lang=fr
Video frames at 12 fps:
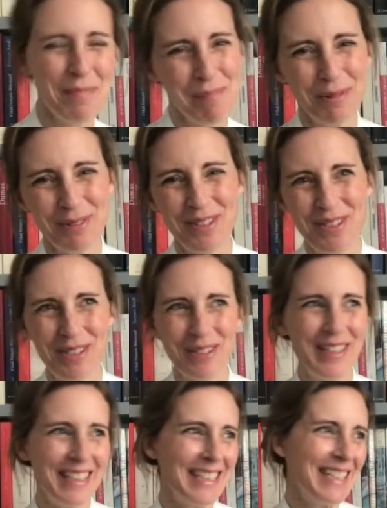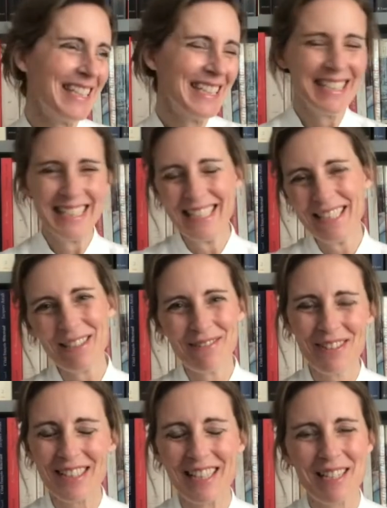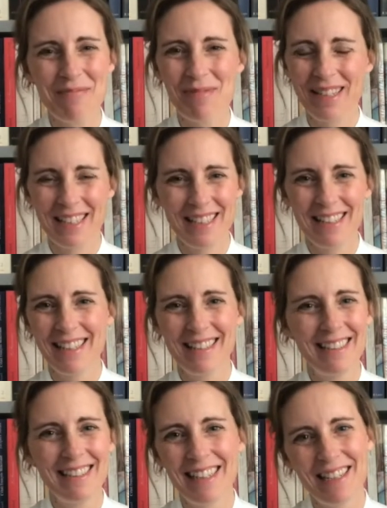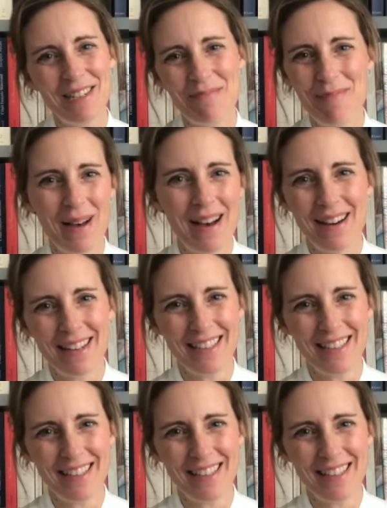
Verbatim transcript: Mon Dieu, que votre esprit est d'un étage bas,